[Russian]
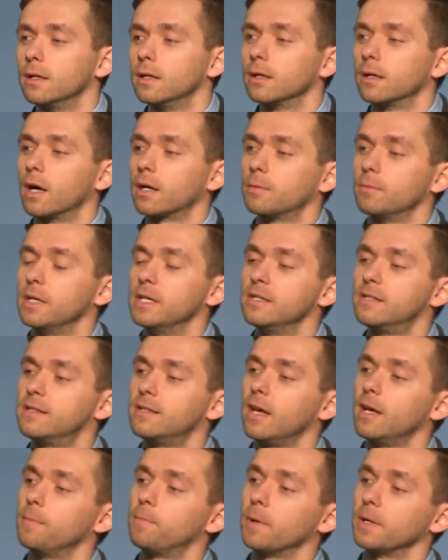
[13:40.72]
Как
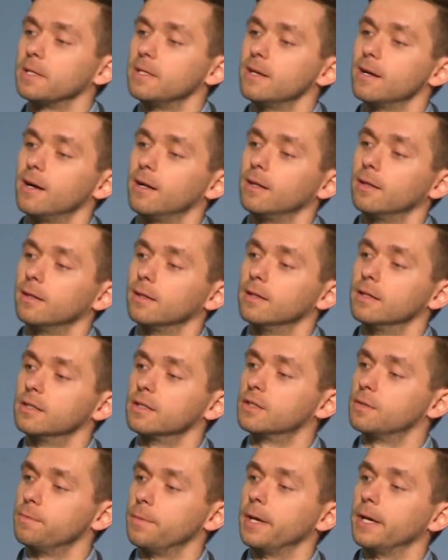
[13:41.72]
Моисей поднял
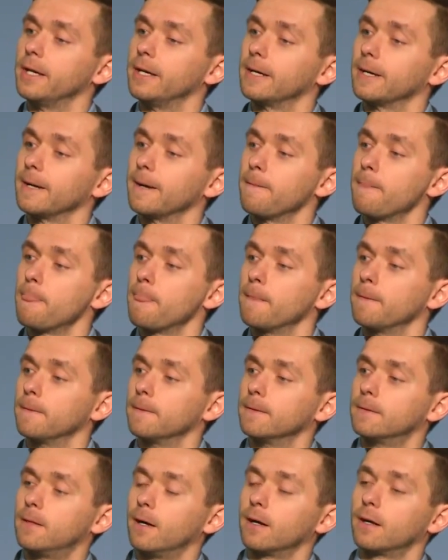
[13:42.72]
змея
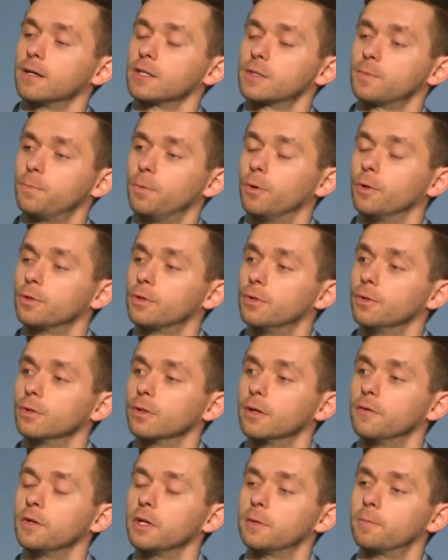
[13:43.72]
так Господь, Он
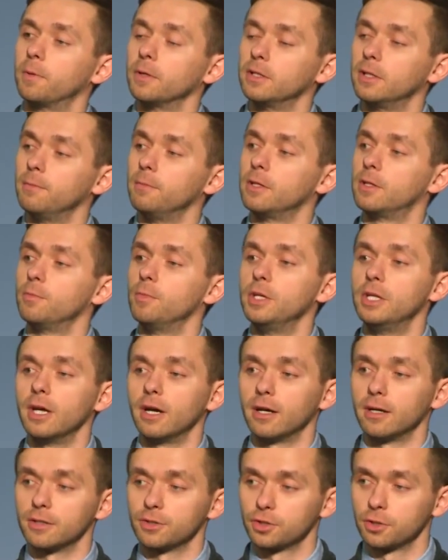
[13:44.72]
говорит, подымет
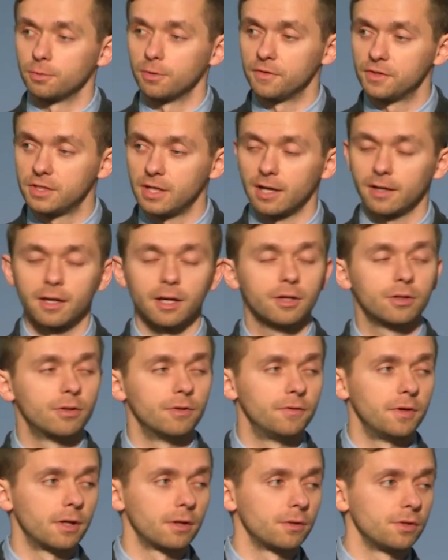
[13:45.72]
меня, чтобы всякий, кто
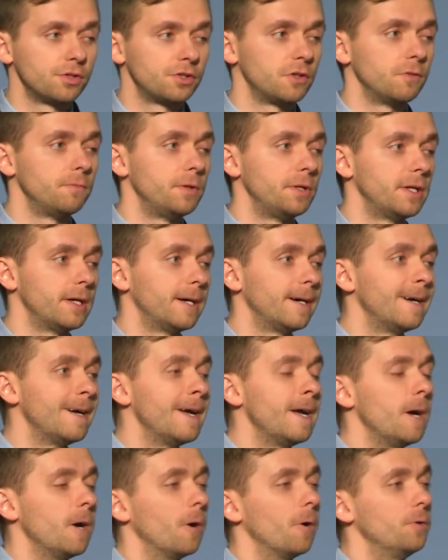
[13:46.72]
верующий в меня,
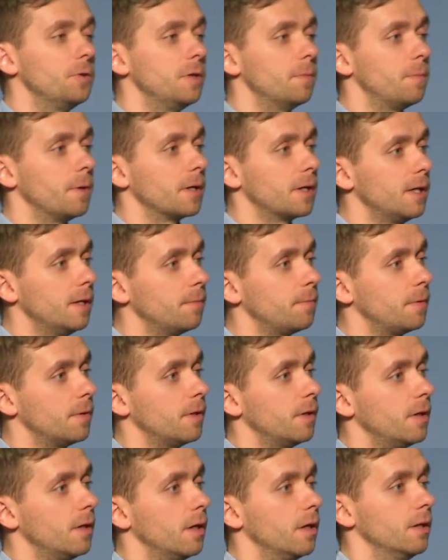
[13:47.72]
он не погиб,
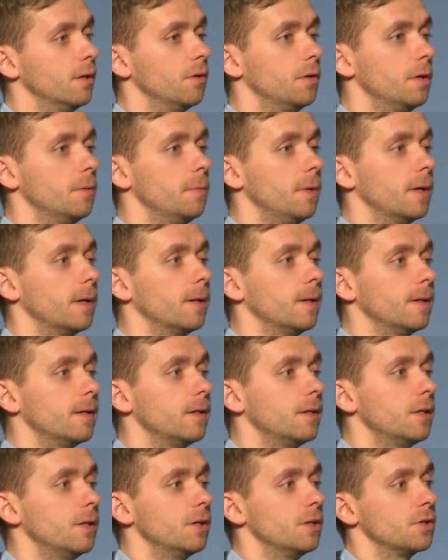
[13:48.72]
но имел
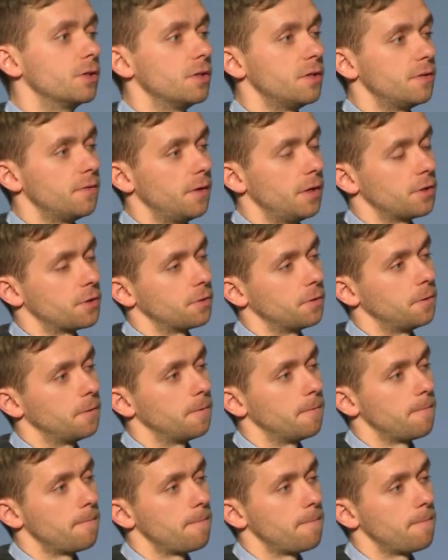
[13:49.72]
жизнь вечную.